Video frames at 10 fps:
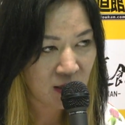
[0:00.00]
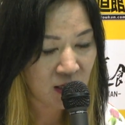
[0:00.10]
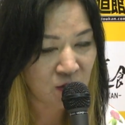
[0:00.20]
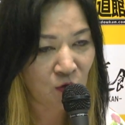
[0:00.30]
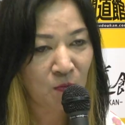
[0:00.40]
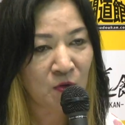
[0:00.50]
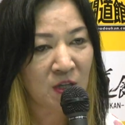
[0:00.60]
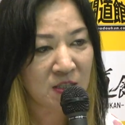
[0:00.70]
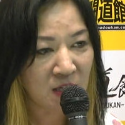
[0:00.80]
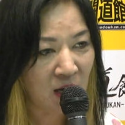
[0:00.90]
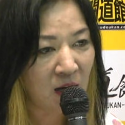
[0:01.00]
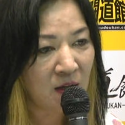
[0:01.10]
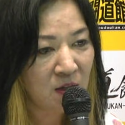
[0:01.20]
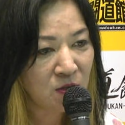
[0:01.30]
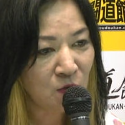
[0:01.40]
いると思うんですが、
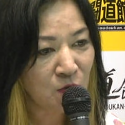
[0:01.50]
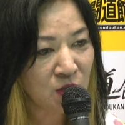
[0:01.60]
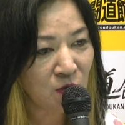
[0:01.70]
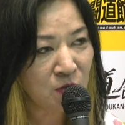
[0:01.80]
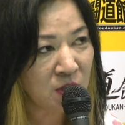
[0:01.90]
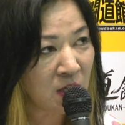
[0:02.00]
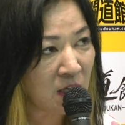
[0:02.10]
そのうちの2